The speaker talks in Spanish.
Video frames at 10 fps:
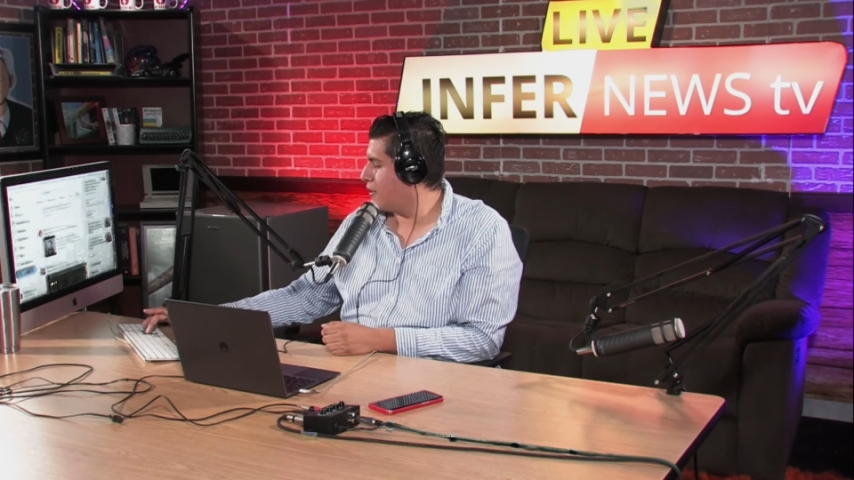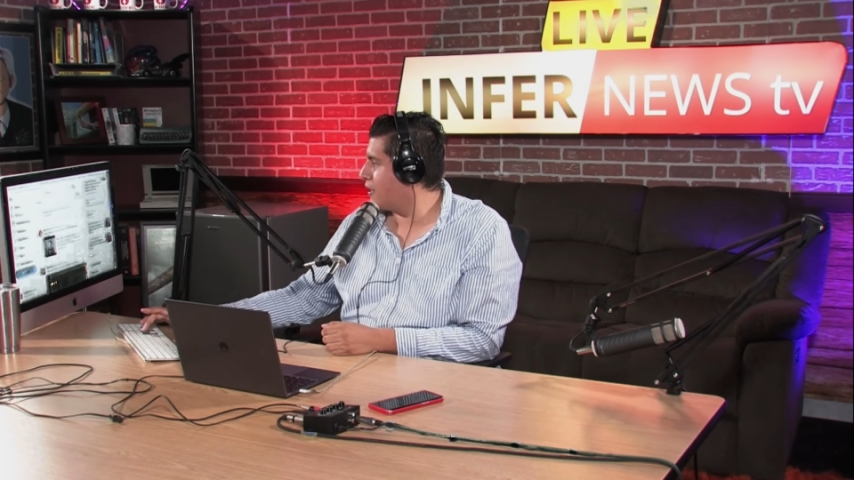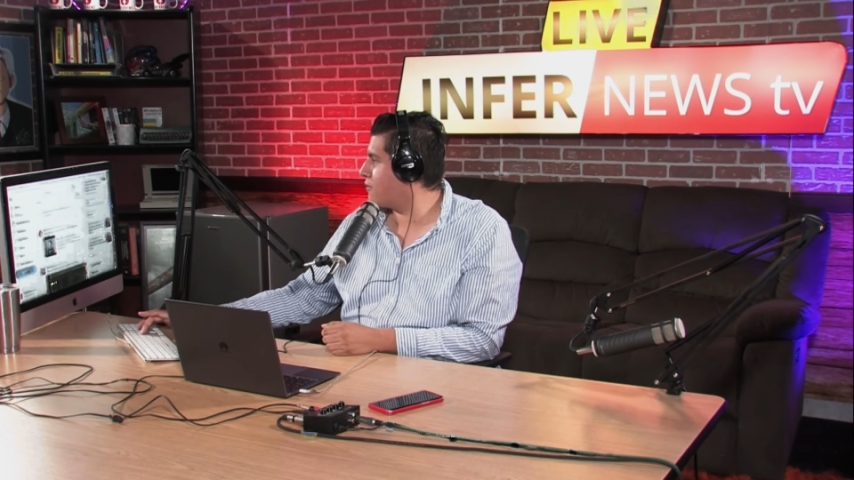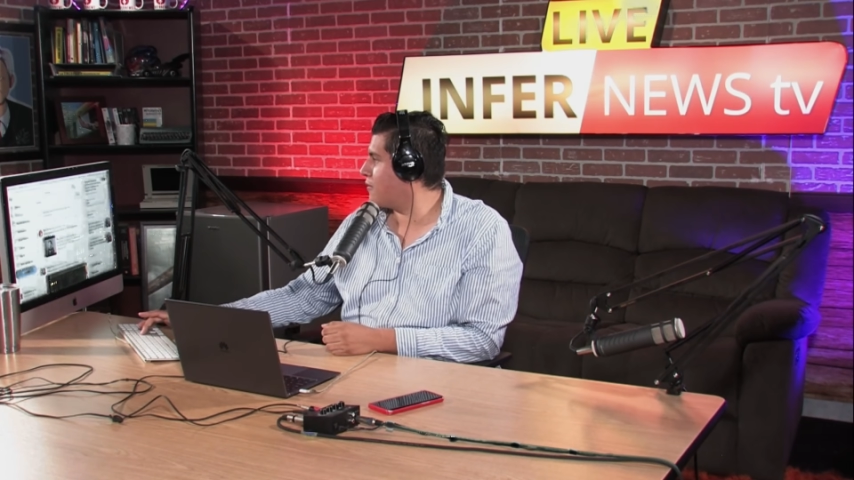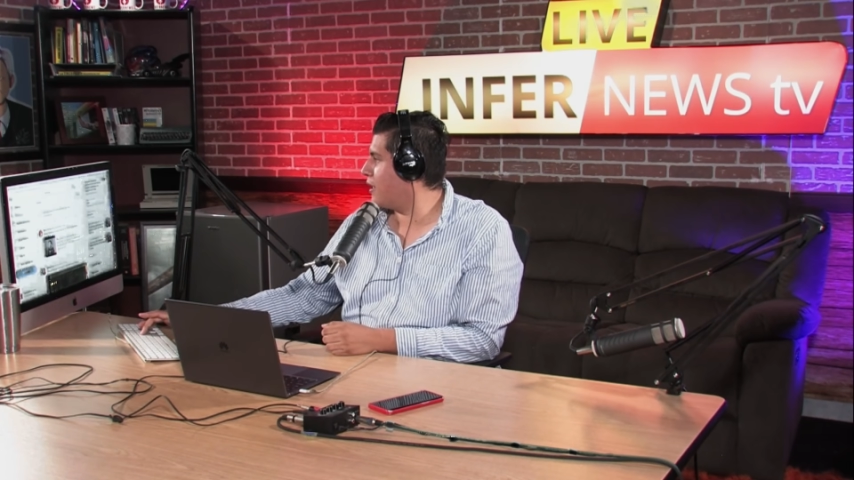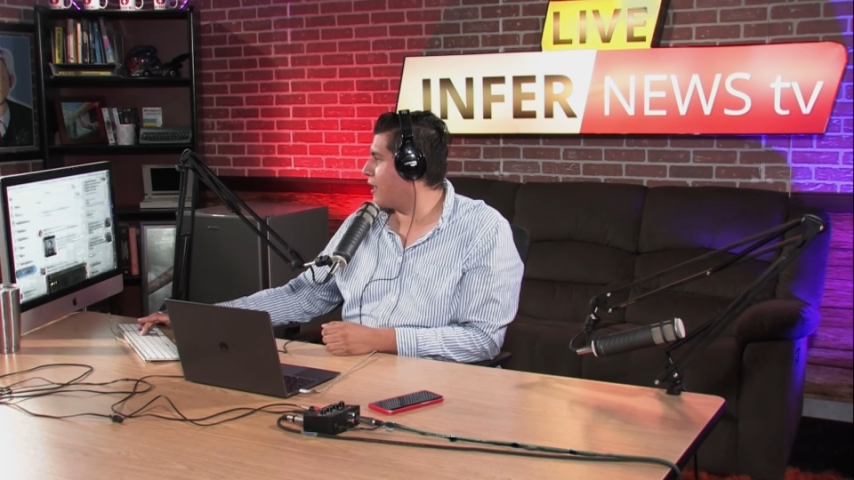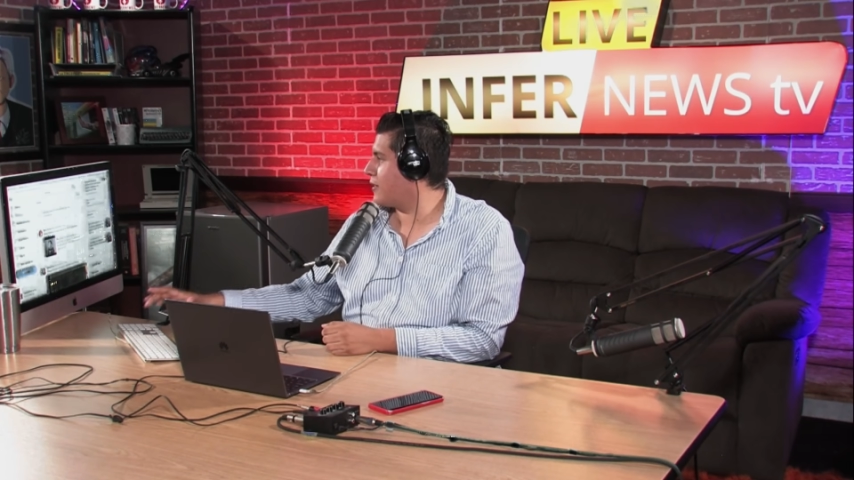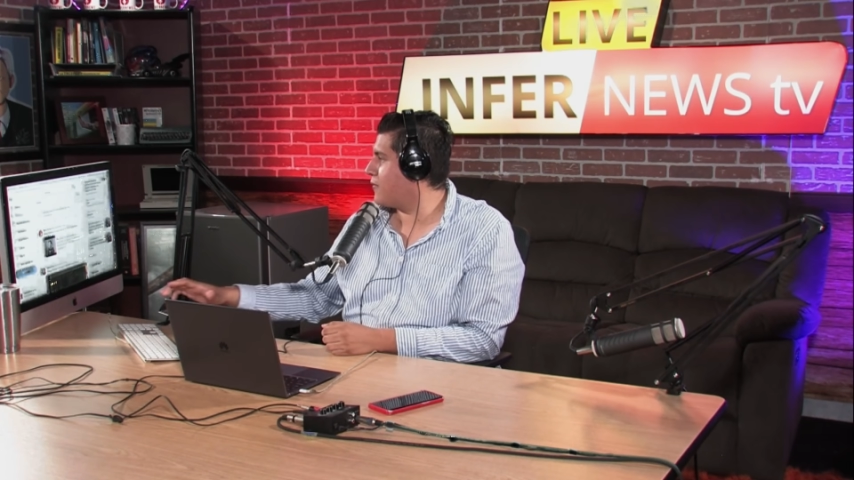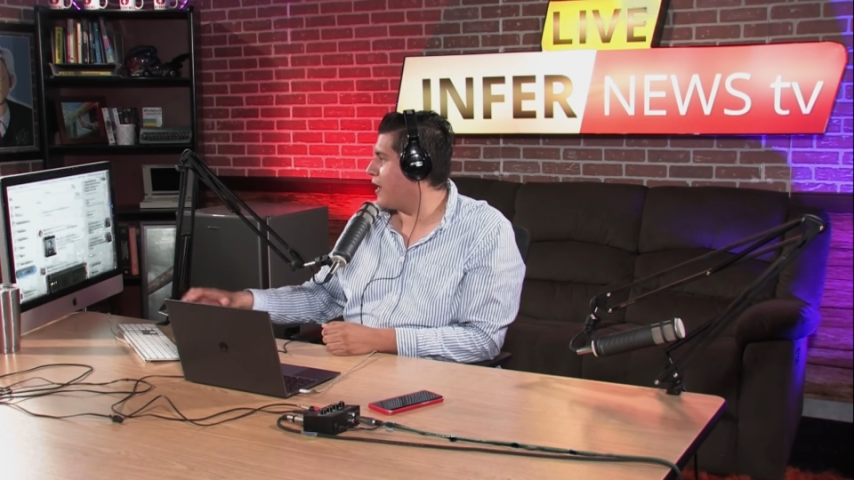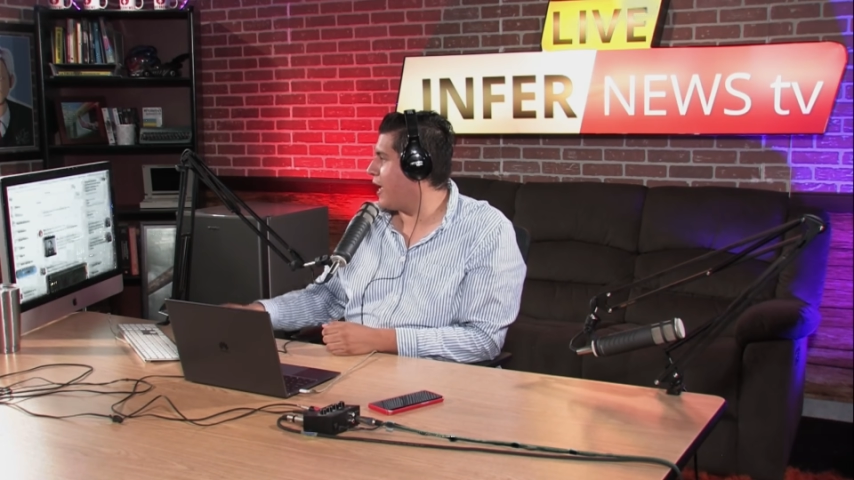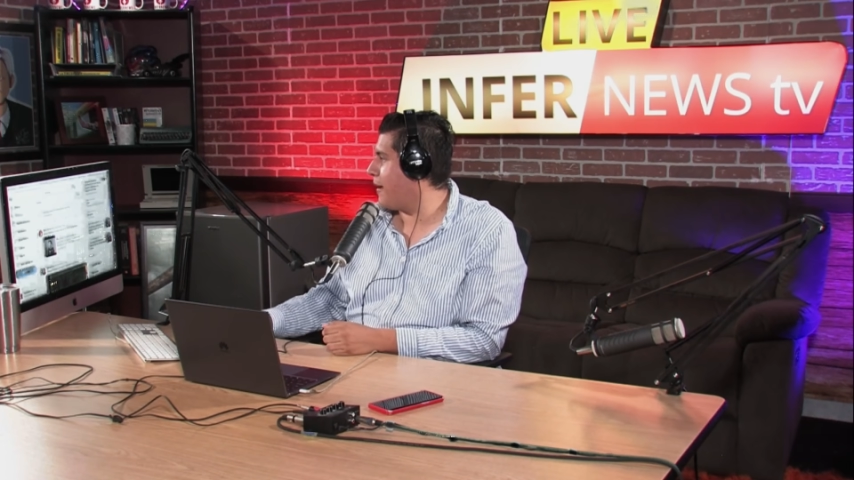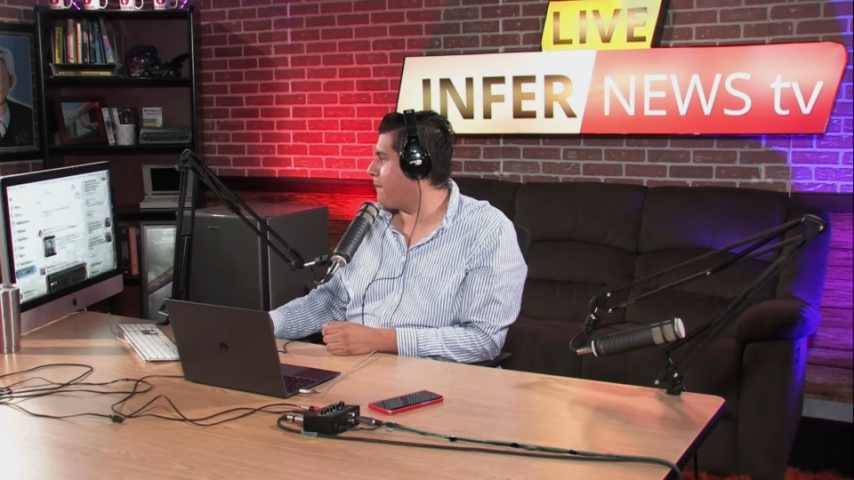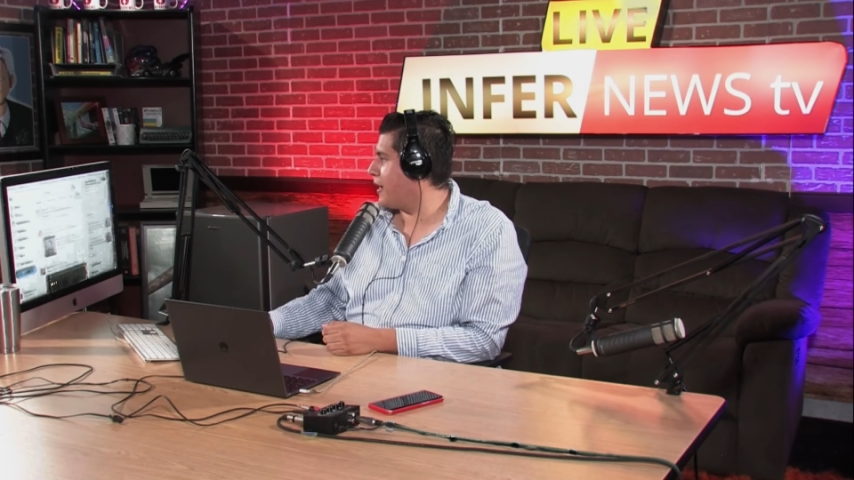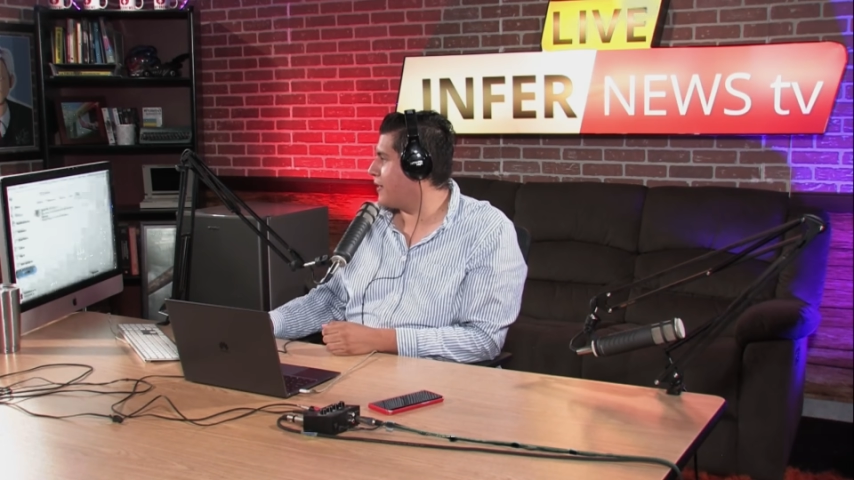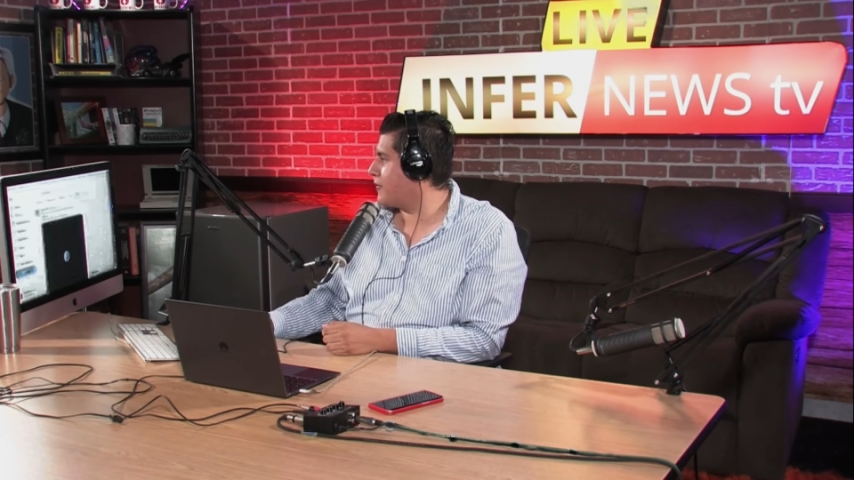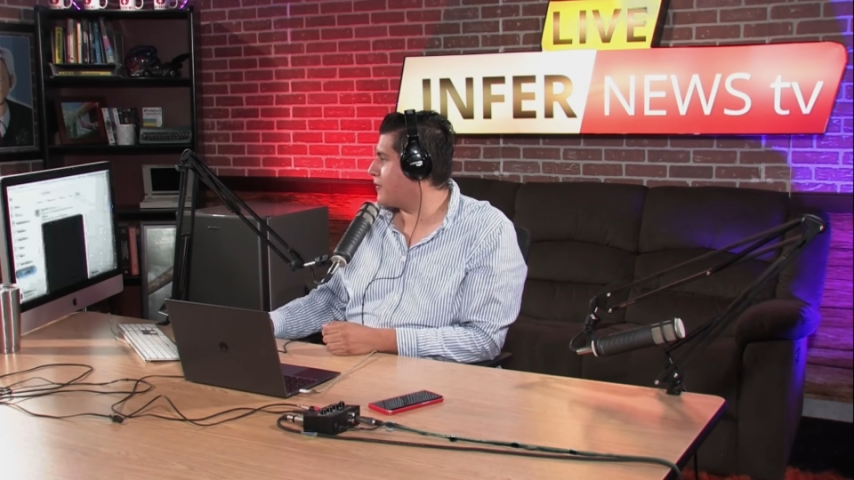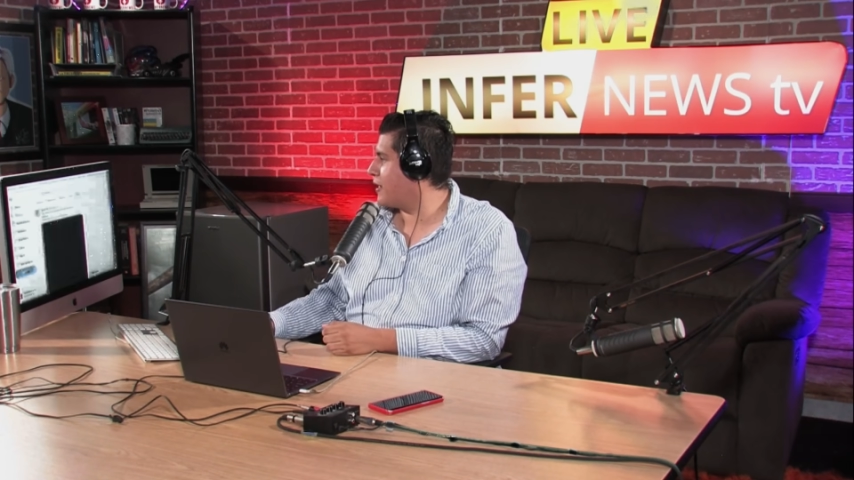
Es que estoy acá solapas.